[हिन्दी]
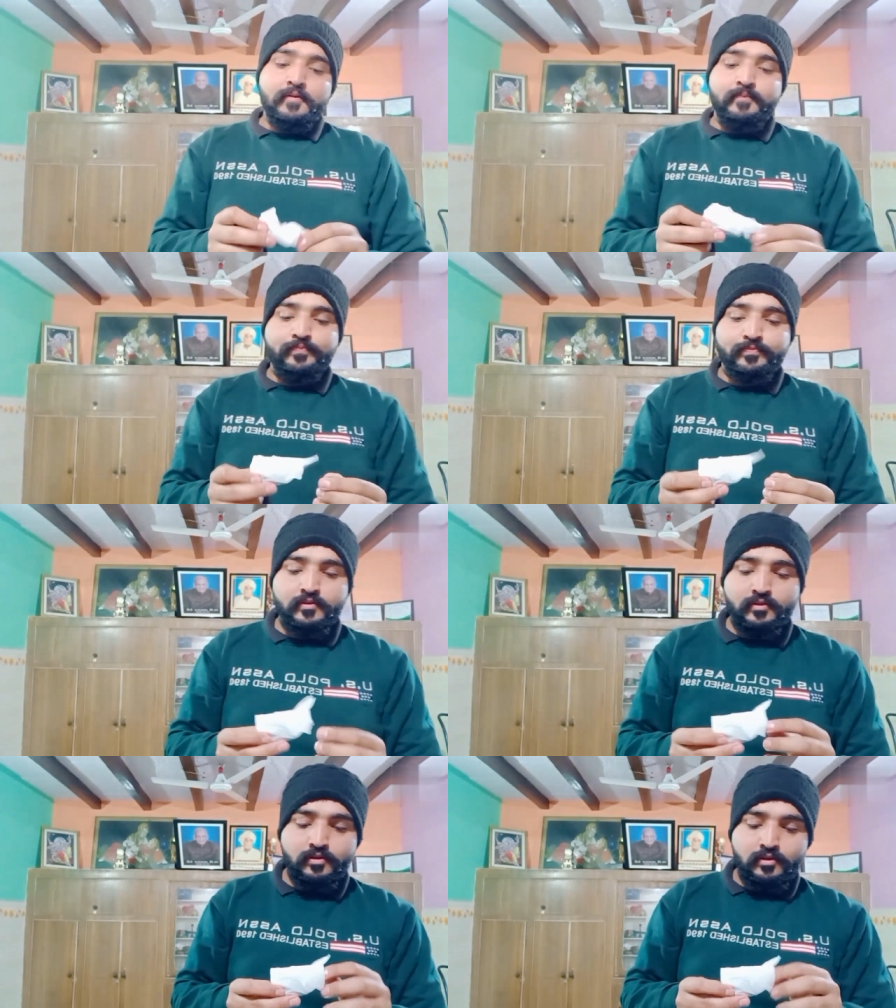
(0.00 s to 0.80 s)
था
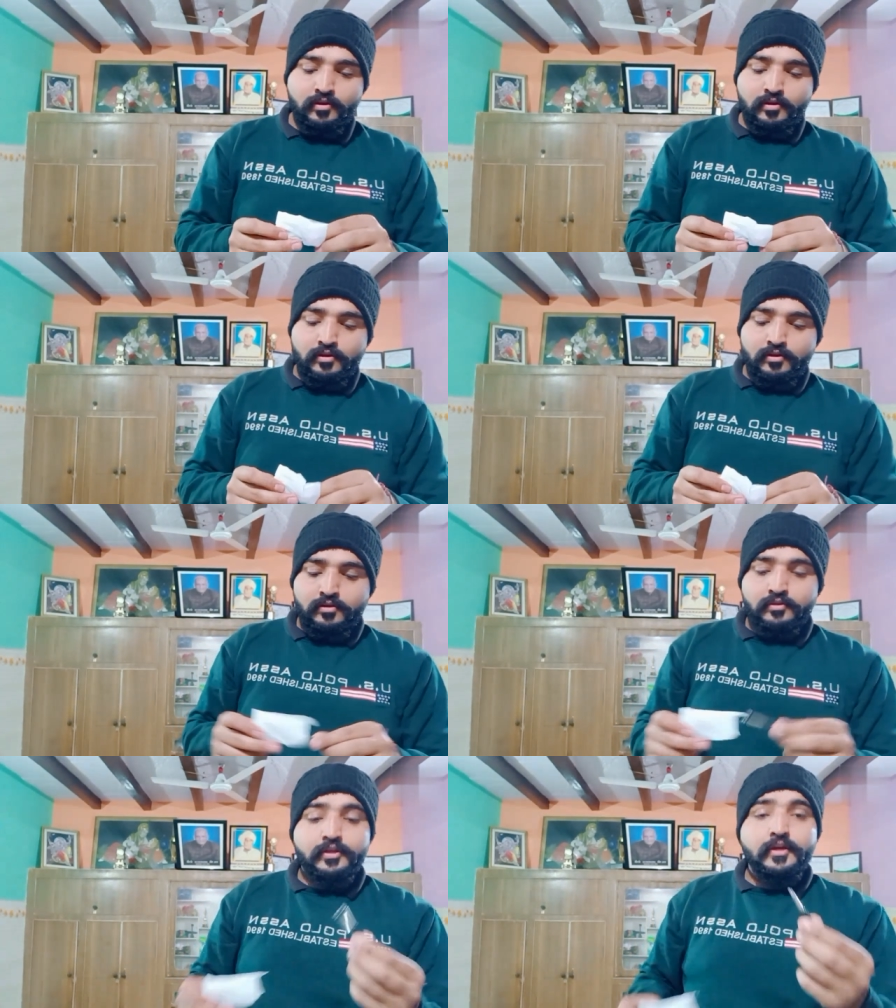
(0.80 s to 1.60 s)

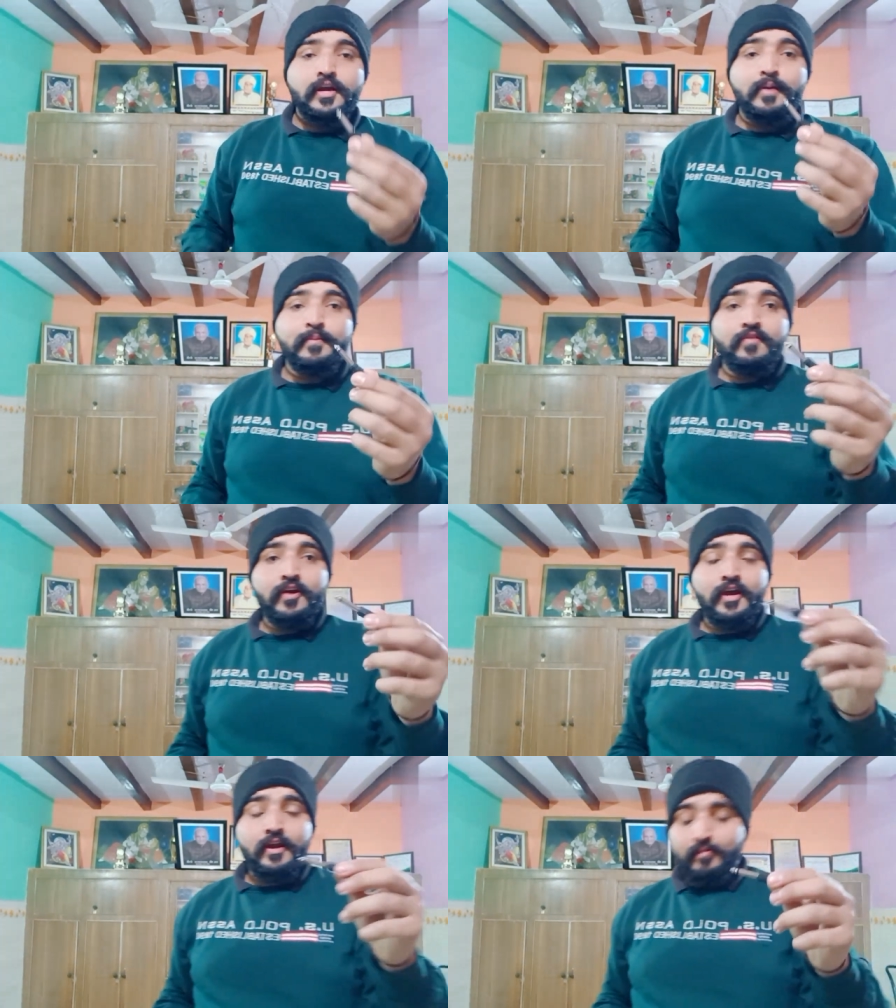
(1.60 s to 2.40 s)
ये कैमरे
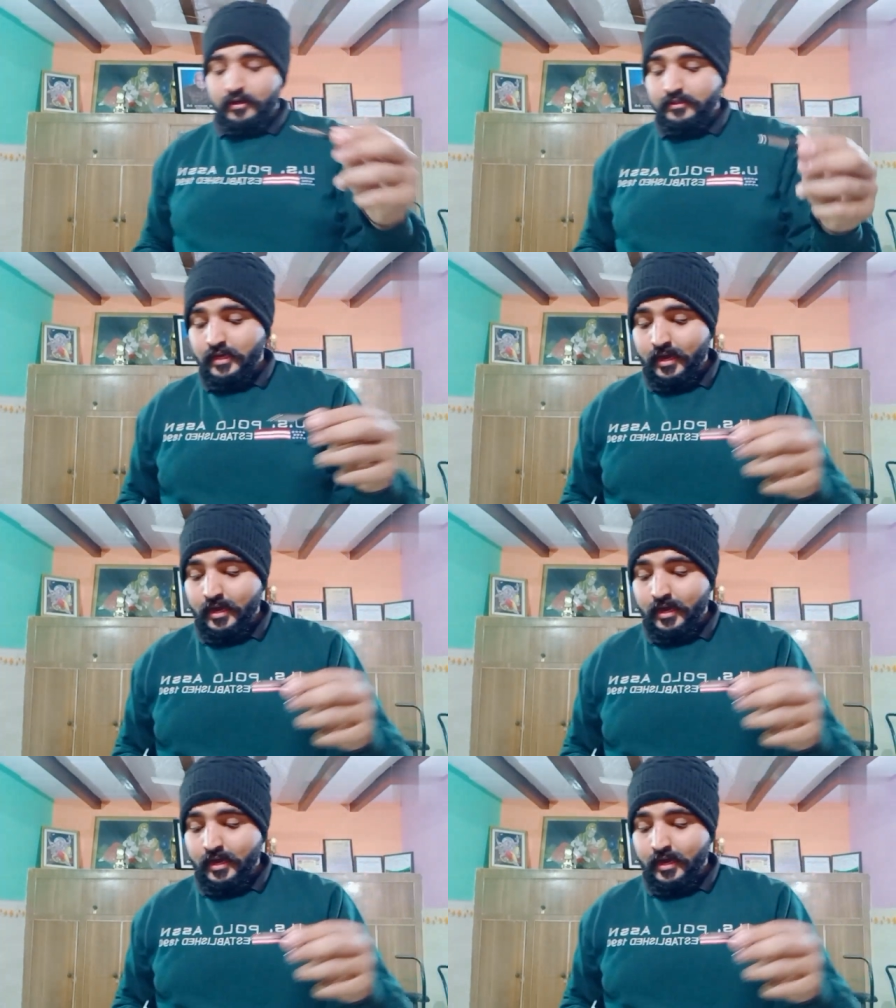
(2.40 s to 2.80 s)
वगैरह में लग